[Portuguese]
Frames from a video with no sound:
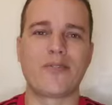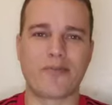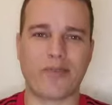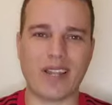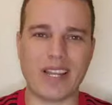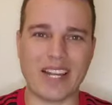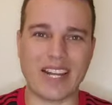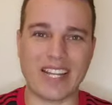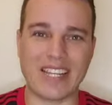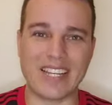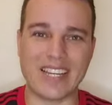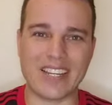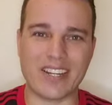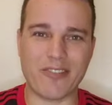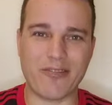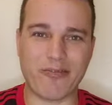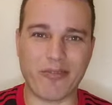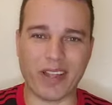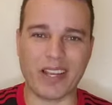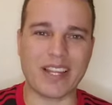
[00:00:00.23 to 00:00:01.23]
Fala
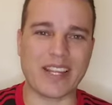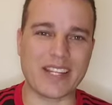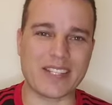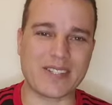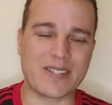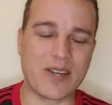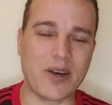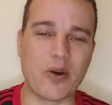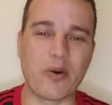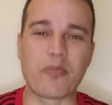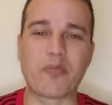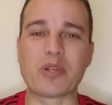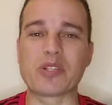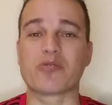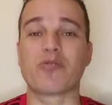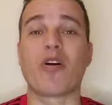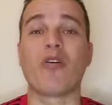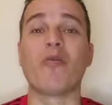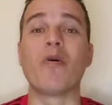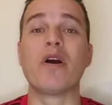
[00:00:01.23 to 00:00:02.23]
galera, fala nação.
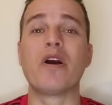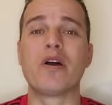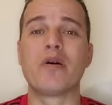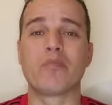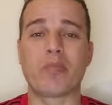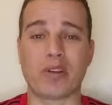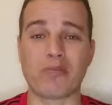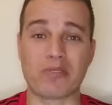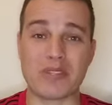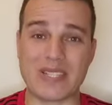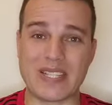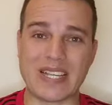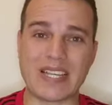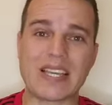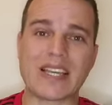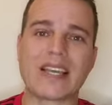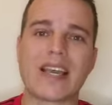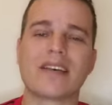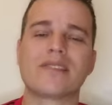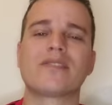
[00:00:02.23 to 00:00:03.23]
Pessoal, para você
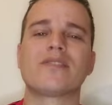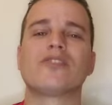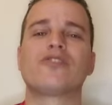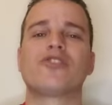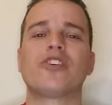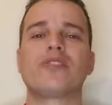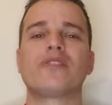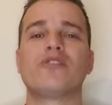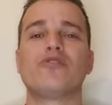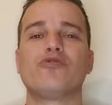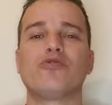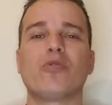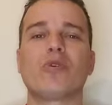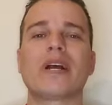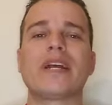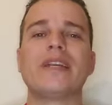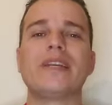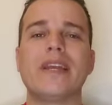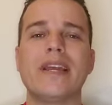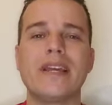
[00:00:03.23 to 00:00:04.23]
que quer assistir esse
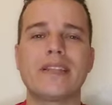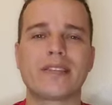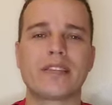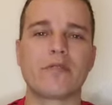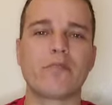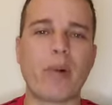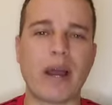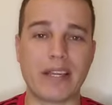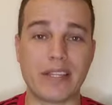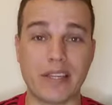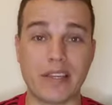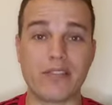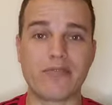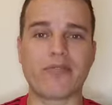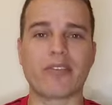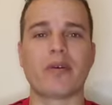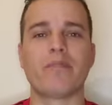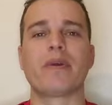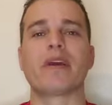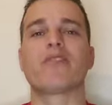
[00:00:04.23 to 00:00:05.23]
jogo aí entre Bahia e
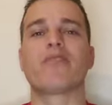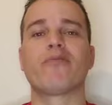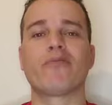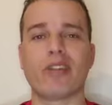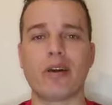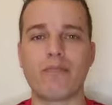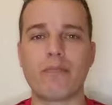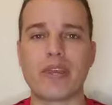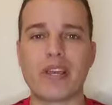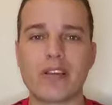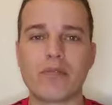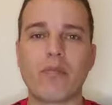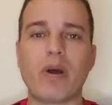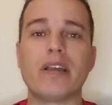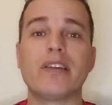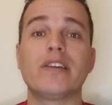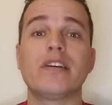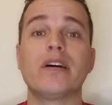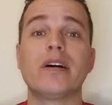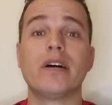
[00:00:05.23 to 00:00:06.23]
Flamengo, Flamengo e
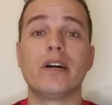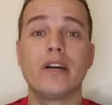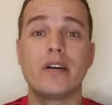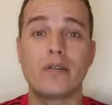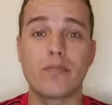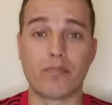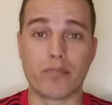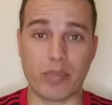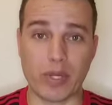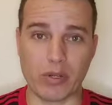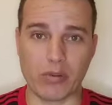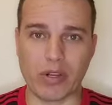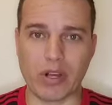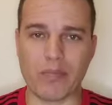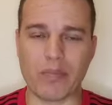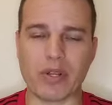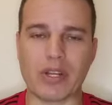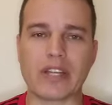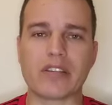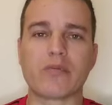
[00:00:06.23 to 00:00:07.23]
Bahia, pelo
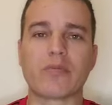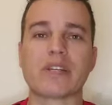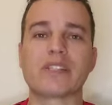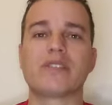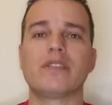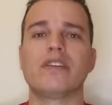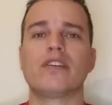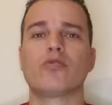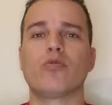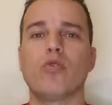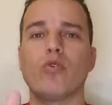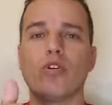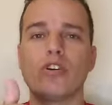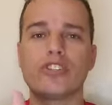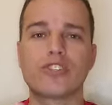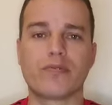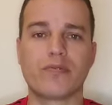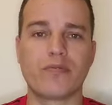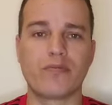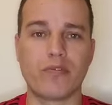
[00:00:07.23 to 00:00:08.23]
Campeonato Brasileiro
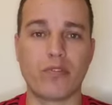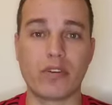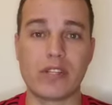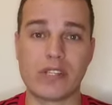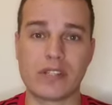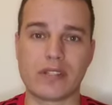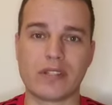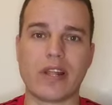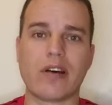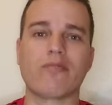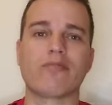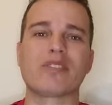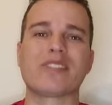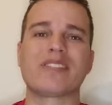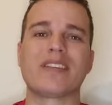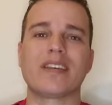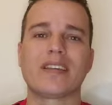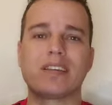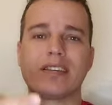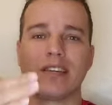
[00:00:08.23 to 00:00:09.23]
hoje, vou ensinar
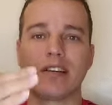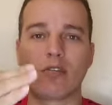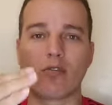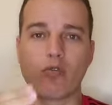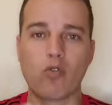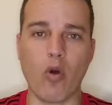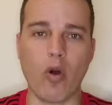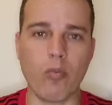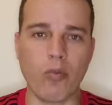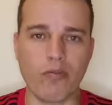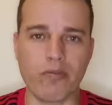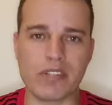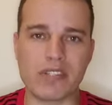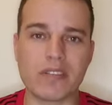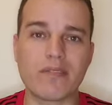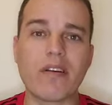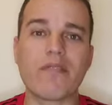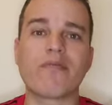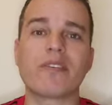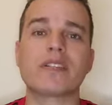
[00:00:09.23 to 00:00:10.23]
você aqui como
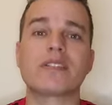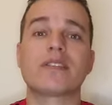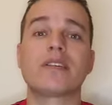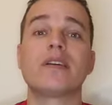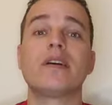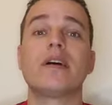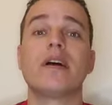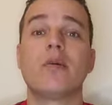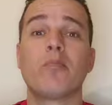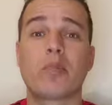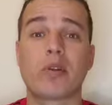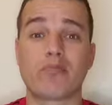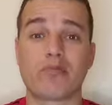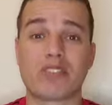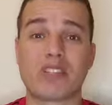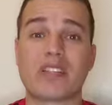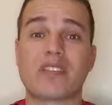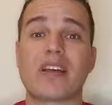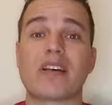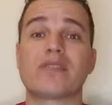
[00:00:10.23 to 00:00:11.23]
você vai fazer para
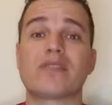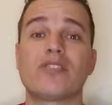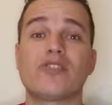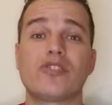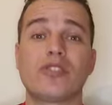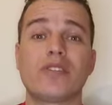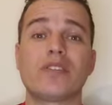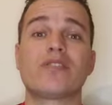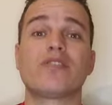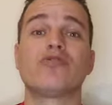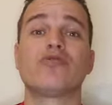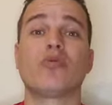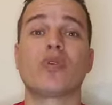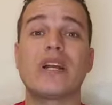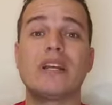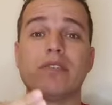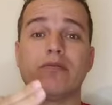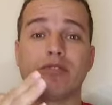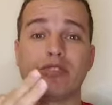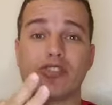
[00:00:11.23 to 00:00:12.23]
você estar tá assistindo esse
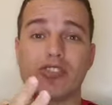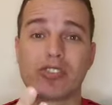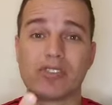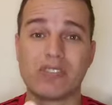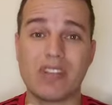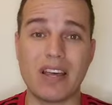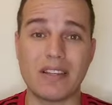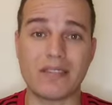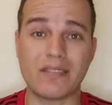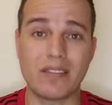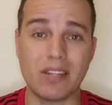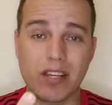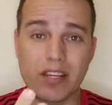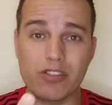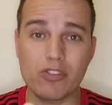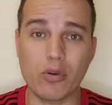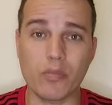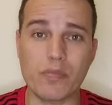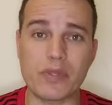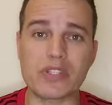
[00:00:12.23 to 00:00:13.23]
jogo aí. Vou te dar
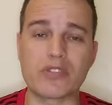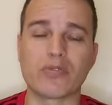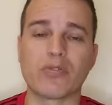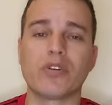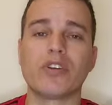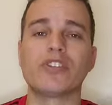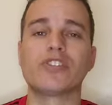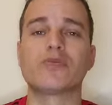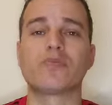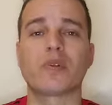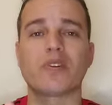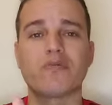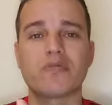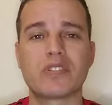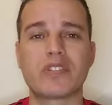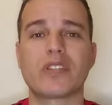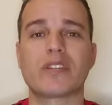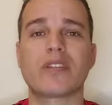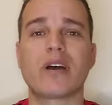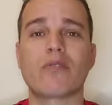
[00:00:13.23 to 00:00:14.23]
três opções para
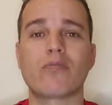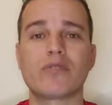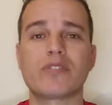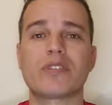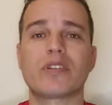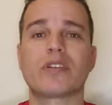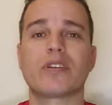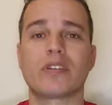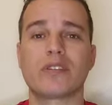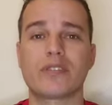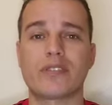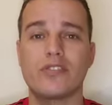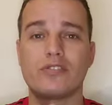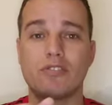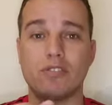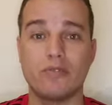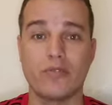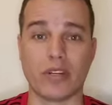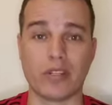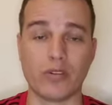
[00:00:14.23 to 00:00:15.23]
você estar tá conseguindo
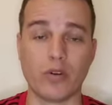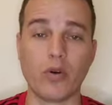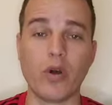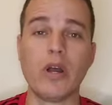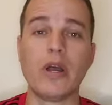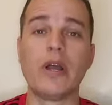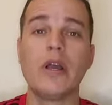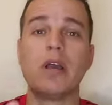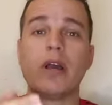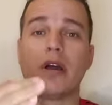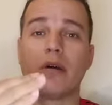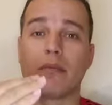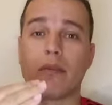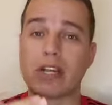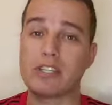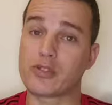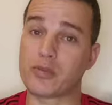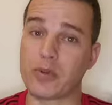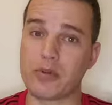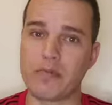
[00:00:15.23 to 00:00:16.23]
assistir, valeu?
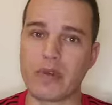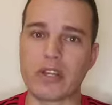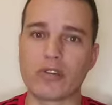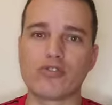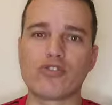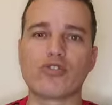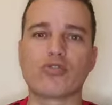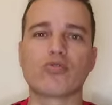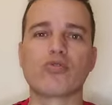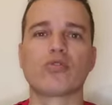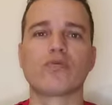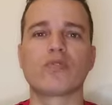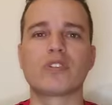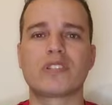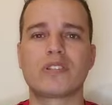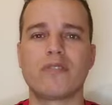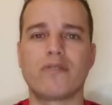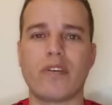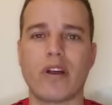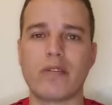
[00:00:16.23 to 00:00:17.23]
Mas primeiro de tudo,
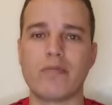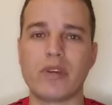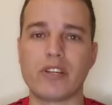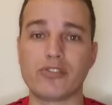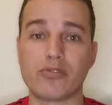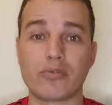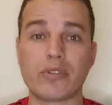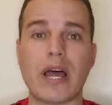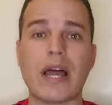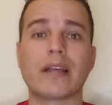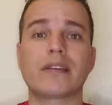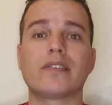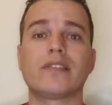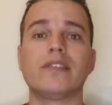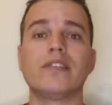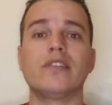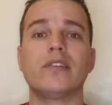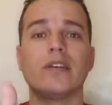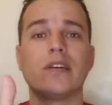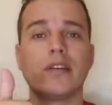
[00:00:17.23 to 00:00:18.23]
você vai me ajudar
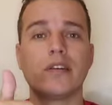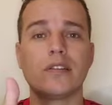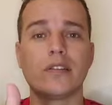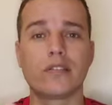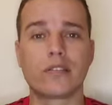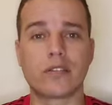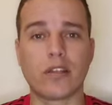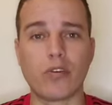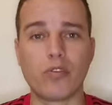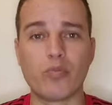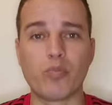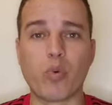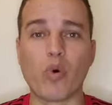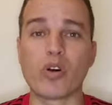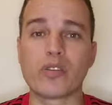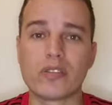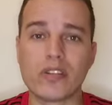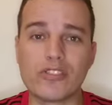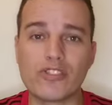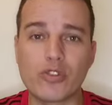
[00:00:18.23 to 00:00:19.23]
aqui. Tão
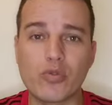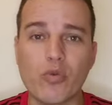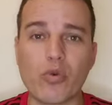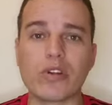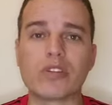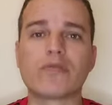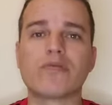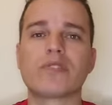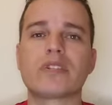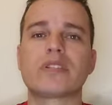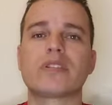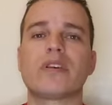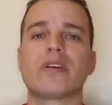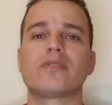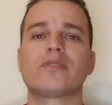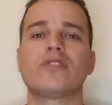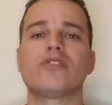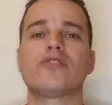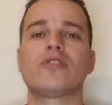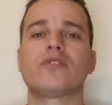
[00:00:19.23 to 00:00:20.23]
importante quanto você
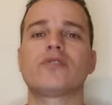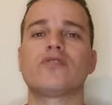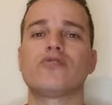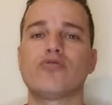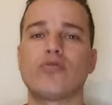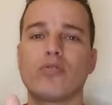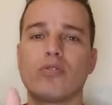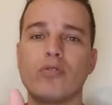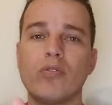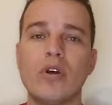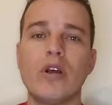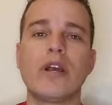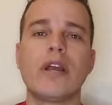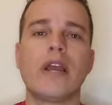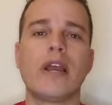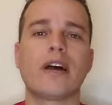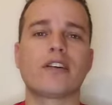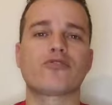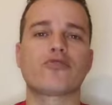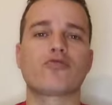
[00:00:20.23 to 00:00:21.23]
assistir esse jogo
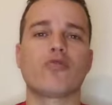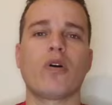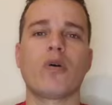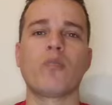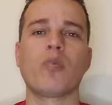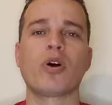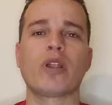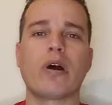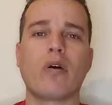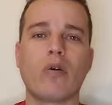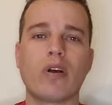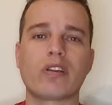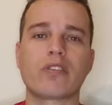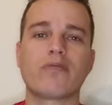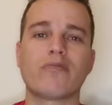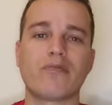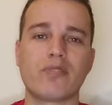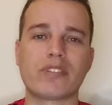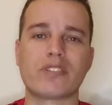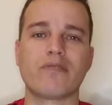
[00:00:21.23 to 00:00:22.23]
é a sua moral
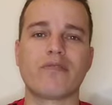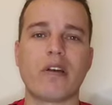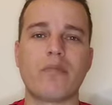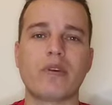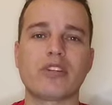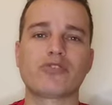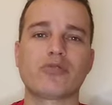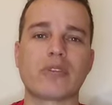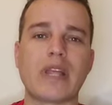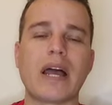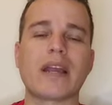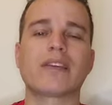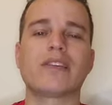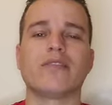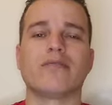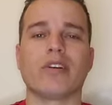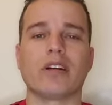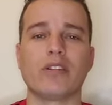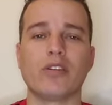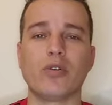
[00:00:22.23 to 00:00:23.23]
que você vai me ajudar
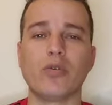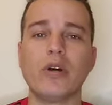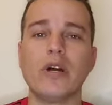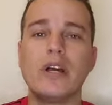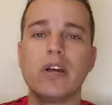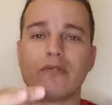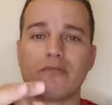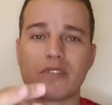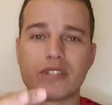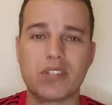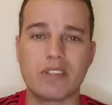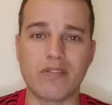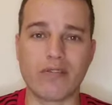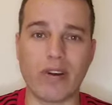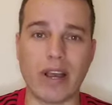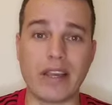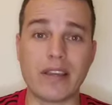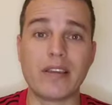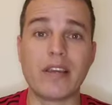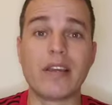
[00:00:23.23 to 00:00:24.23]
aqui, valeu? Você
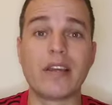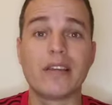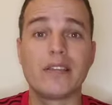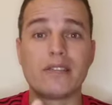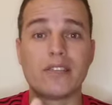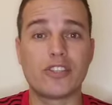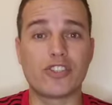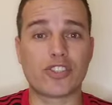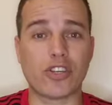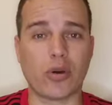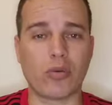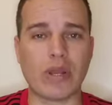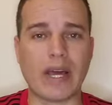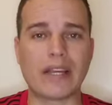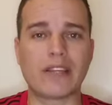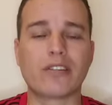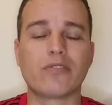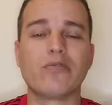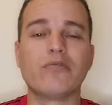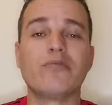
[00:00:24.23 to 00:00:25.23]
vai deixar o
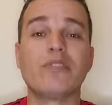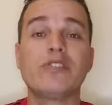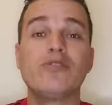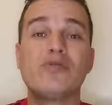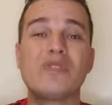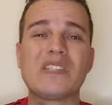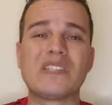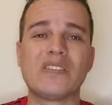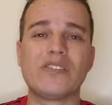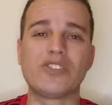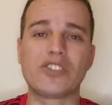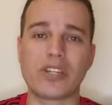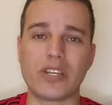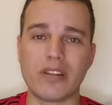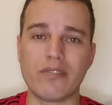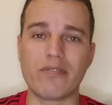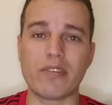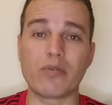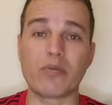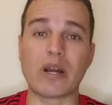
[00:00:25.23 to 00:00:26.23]
like no vídeo, se
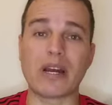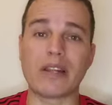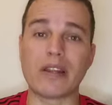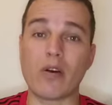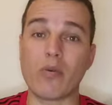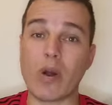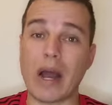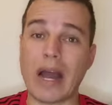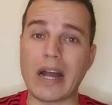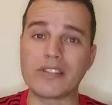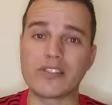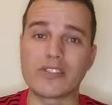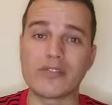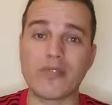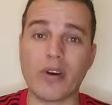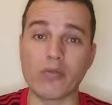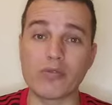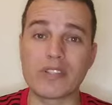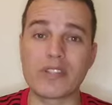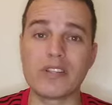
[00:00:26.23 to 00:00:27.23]
inscrever no canal,
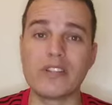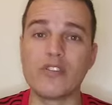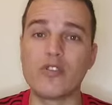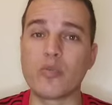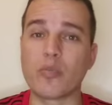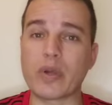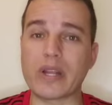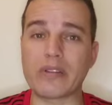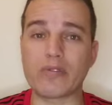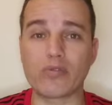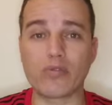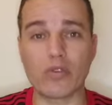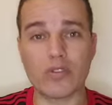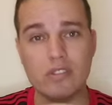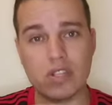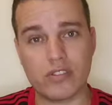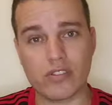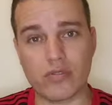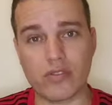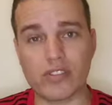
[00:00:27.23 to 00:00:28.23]
ativar o sininho para
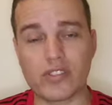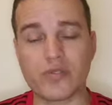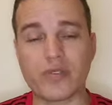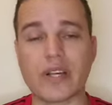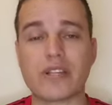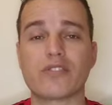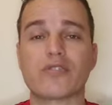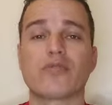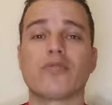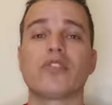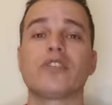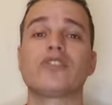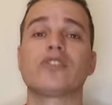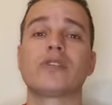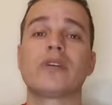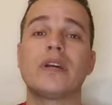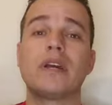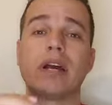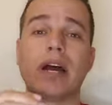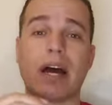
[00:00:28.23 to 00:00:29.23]
todas as
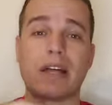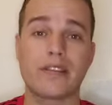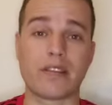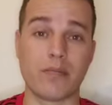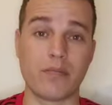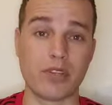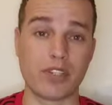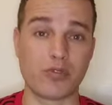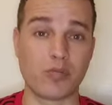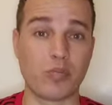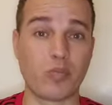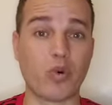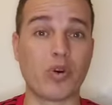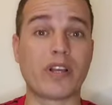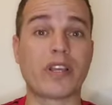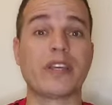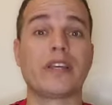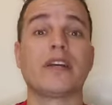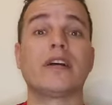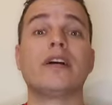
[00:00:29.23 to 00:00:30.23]
notificações até mesmo
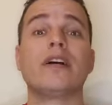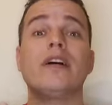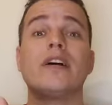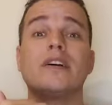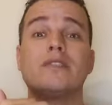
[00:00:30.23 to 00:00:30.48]
porque